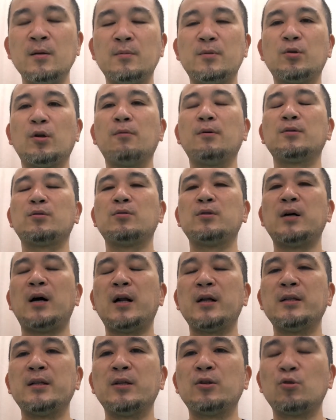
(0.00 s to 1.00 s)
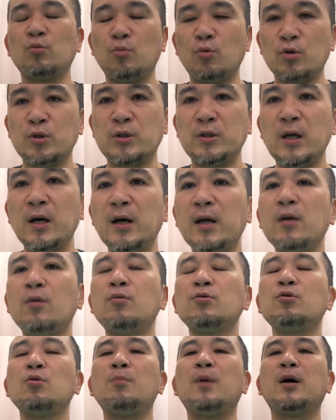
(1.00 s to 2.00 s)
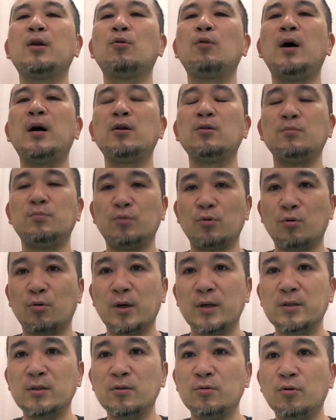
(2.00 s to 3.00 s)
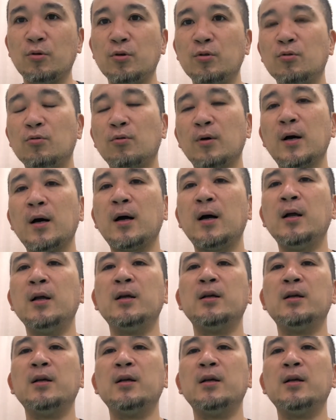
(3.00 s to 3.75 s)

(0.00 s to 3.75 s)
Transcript: それはそれでありだと思うしだからこそ間のあるプロレスというのが